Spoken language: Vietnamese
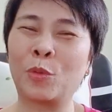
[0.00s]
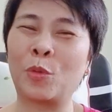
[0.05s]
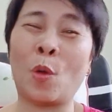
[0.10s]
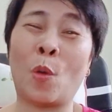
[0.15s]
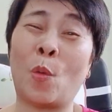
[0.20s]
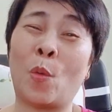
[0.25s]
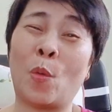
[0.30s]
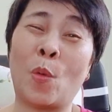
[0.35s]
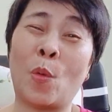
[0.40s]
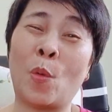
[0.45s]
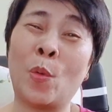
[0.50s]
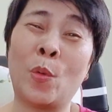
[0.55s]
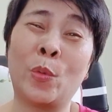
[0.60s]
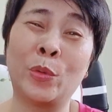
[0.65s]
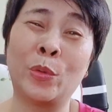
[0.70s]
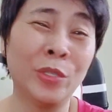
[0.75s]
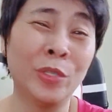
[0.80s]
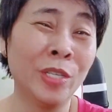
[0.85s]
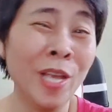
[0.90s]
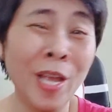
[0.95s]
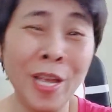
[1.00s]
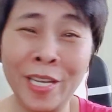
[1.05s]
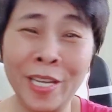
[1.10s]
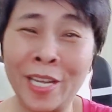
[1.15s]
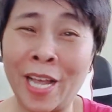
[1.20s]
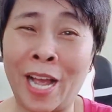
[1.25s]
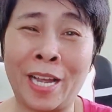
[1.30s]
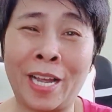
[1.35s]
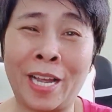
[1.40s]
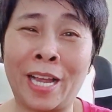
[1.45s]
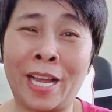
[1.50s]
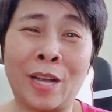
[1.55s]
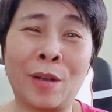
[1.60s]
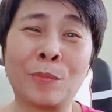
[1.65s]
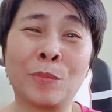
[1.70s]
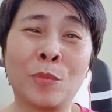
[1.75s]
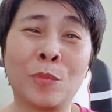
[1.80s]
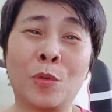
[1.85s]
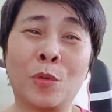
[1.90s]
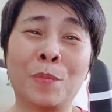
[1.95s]
trời ơi càng ngày
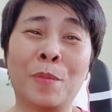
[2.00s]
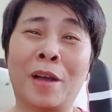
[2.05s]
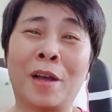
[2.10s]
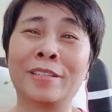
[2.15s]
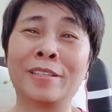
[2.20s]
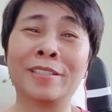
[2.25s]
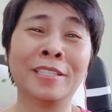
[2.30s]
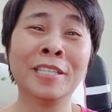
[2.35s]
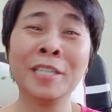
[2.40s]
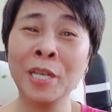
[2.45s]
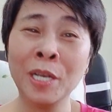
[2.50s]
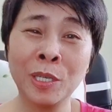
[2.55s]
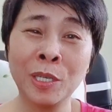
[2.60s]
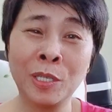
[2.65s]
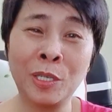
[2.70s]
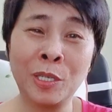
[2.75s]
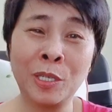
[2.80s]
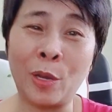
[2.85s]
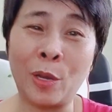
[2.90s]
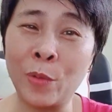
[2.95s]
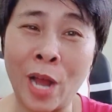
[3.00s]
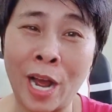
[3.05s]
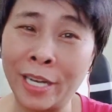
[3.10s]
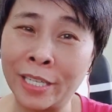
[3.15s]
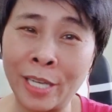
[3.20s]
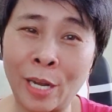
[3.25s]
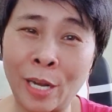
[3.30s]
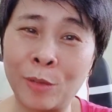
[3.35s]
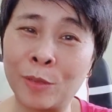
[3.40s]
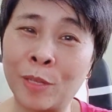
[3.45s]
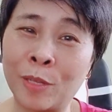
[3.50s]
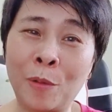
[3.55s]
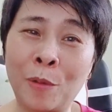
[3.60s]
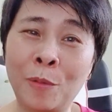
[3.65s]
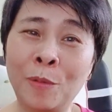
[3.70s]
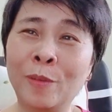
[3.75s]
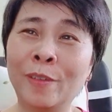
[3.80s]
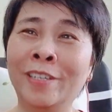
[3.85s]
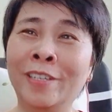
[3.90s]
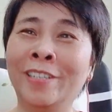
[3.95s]
càng mùi mẫn chịu đời sao thấu